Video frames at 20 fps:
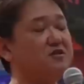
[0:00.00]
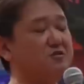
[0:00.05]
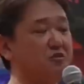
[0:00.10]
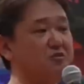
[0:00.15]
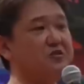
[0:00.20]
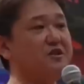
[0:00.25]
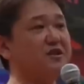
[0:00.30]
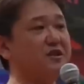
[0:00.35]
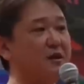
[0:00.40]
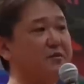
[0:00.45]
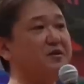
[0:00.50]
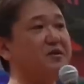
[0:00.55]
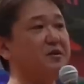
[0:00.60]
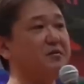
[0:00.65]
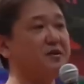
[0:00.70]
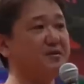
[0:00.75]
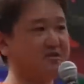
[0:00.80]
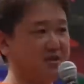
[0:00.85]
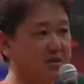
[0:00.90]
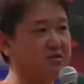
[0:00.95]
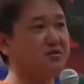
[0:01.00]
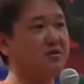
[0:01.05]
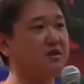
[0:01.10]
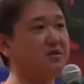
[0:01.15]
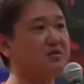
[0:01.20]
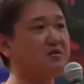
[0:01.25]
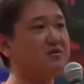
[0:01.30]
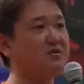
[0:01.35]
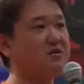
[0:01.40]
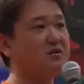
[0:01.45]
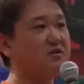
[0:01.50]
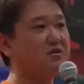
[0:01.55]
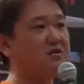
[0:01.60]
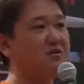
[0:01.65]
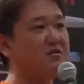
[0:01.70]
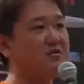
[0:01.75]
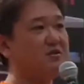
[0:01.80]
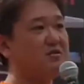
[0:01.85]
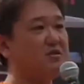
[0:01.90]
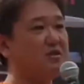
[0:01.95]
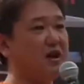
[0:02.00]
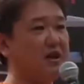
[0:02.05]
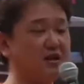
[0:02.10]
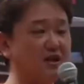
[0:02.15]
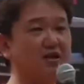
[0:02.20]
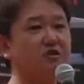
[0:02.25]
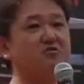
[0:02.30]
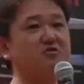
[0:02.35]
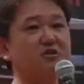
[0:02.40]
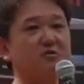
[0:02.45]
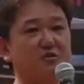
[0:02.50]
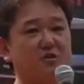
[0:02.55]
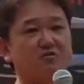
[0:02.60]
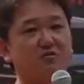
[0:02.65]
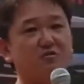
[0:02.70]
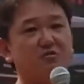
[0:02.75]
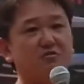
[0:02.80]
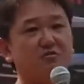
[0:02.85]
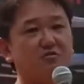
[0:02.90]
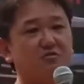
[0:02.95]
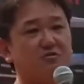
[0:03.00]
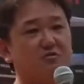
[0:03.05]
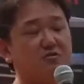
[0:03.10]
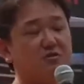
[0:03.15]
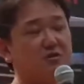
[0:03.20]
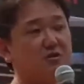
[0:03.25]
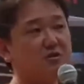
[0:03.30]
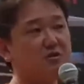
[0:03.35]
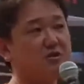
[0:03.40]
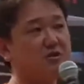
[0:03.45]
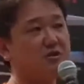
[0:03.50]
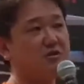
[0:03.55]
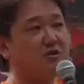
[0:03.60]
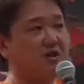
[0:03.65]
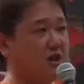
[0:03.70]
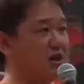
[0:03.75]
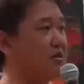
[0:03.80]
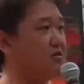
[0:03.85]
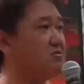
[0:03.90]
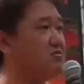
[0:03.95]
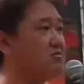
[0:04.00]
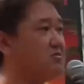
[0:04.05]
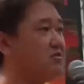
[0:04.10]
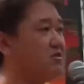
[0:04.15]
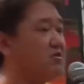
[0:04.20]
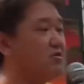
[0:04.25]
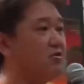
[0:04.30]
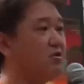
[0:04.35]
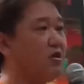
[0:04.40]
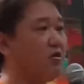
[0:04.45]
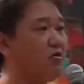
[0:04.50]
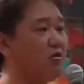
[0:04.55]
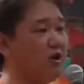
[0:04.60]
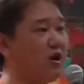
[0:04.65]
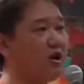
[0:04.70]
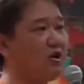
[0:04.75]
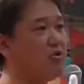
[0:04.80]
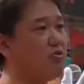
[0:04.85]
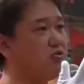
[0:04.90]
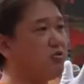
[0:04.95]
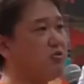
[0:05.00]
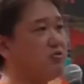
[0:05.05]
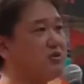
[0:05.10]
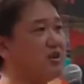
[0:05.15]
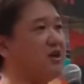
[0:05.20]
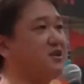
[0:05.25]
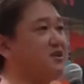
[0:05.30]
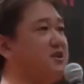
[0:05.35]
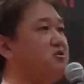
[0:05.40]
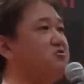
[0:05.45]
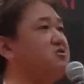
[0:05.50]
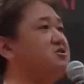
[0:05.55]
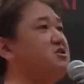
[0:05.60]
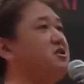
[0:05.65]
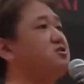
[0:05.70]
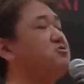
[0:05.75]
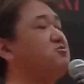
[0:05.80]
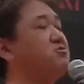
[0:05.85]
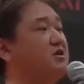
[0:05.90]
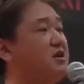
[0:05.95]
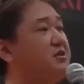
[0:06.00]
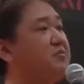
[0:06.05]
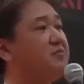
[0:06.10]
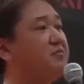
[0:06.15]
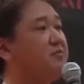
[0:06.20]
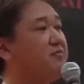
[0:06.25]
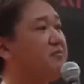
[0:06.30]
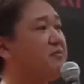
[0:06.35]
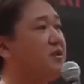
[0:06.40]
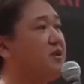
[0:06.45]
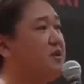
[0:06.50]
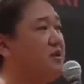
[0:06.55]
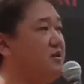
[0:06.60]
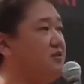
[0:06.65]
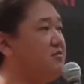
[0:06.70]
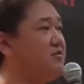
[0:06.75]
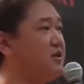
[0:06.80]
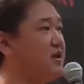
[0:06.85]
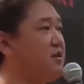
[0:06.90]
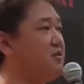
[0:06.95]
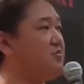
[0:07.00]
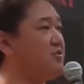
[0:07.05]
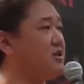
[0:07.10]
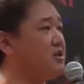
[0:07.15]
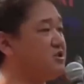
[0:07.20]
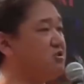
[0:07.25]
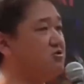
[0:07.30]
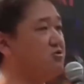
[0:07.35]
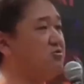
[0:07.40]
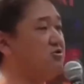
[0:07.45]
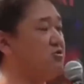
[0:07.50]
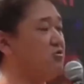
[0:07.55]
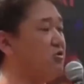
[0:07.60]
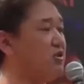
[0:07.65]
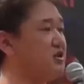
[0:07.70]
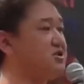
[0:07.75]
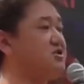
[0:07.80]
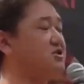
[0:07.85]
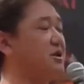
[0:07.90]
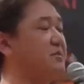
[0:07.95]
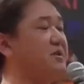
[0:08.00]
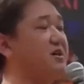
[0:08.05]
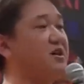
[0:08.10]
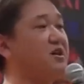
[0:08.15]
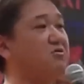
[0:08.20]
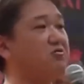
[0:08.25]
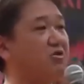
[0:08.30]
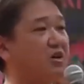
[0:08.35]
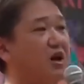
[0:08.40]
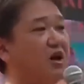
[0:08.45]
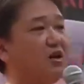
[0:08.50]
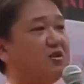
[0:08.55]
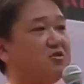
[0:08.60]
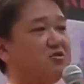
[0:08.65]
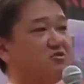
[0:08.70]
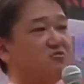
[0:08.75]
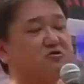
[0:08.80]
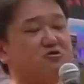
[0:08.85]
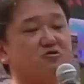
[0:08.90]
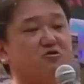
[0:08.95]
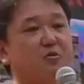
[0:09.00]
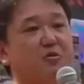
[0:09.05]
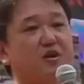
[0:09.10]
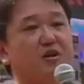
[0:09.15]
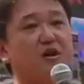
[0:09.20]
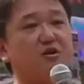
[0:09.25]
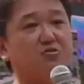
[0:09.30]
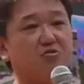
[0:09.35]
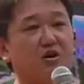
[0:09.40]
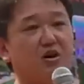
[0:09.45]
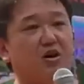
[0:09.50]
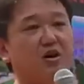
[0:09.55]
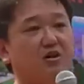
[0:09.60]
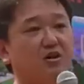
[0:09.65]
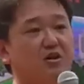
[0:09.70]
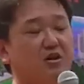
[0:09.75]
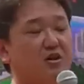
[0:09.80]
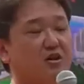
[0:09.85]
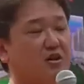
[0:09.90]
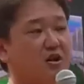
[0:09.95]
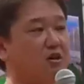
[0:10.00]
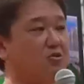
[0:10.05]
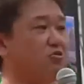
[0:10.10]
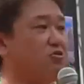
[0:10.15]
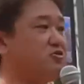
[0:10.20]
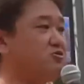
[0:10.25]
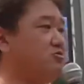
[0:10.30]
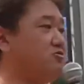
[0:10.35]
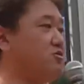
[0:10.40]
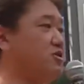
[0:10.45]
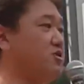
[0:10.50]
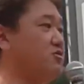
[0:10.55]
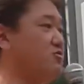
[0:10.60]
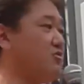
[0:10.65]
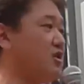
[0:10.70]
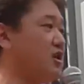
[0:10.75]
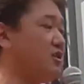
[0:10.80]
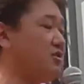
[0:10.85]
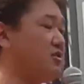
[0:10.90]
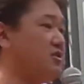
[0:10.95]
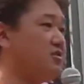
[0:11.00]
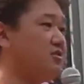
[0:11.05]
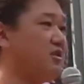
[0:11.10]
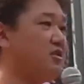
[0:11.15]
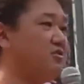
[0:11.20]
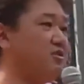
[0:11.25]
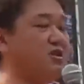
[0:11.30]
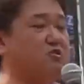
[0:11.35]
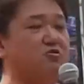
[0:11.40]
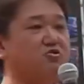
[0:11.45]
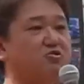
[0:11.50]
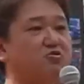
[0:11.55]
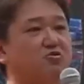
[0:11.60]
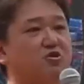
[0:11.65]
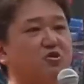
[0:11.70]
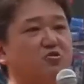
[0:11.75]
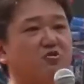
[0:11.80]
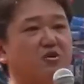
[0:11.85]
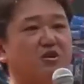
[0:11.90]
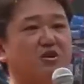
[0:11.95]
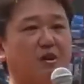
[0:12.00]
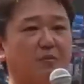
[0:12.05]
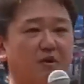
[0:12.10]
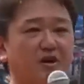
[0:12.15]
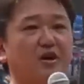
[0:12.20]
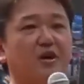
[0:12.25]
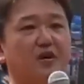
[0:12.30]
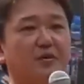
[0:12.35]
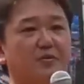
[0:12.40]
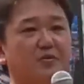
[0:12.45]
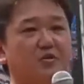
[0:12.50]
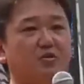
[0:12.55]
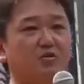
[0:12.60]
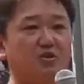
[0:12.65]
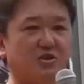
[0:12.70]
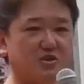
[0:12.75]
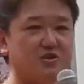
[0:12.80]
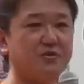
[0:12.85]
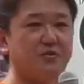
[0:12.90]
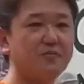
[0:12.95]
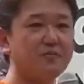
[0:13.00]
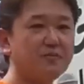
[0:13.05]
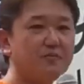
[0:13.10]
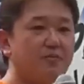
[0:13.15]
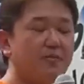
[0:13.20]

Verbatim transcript: そんな食べてません。必ずいます。で、これらを脱却した人ね、一切私のようにお菓子食べないとか、ジュース飲まないとか、加工食品とか冷凍食品とか食べない人たち、